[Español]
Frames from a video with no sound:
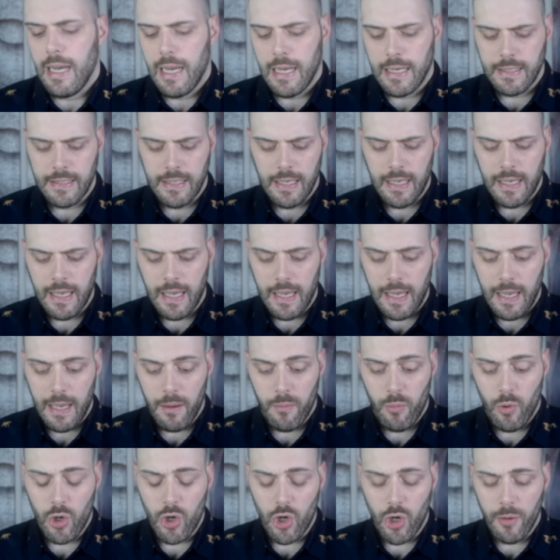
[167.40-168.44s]
Así
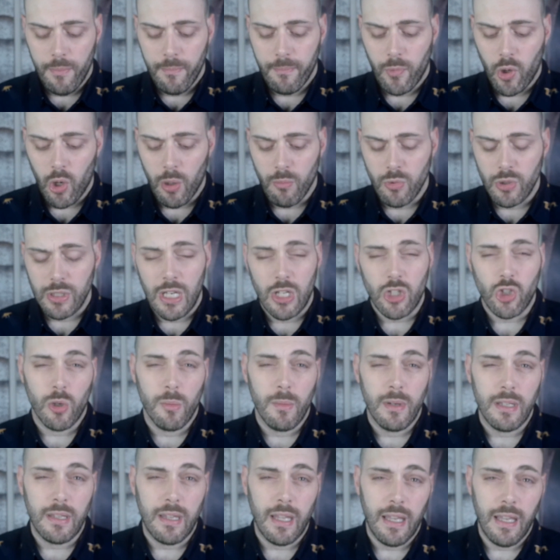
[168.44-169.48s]
que bueno, como ya os
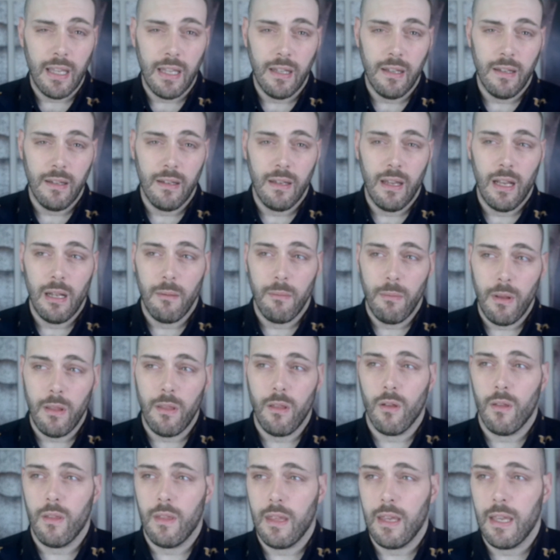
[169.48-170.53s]
comenté en el
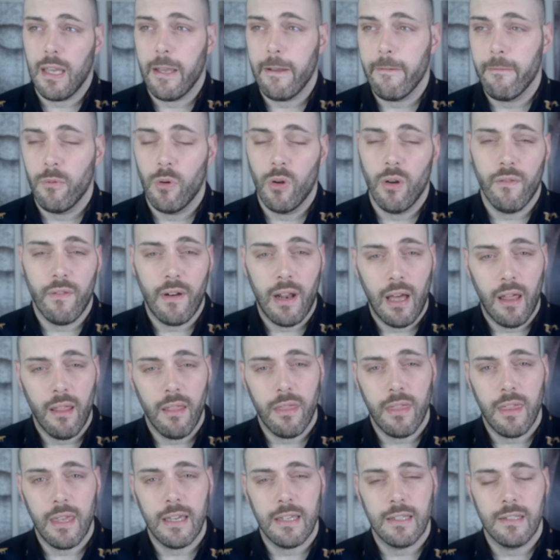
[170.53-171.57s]
vídeo de
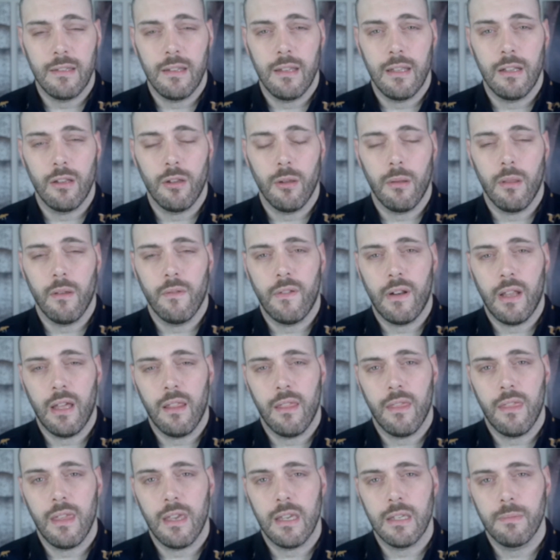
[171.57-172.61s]
fragancias, del top de
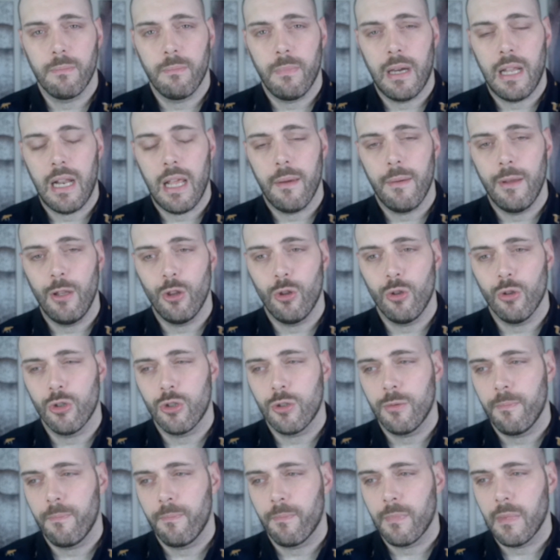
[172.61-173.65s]
fragancias para
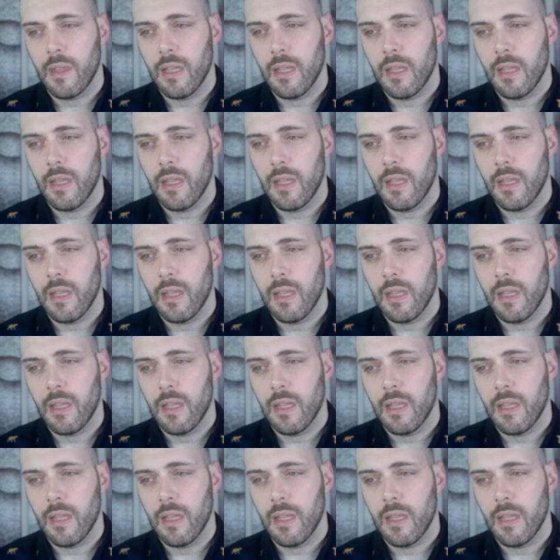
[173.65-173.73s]
eventos,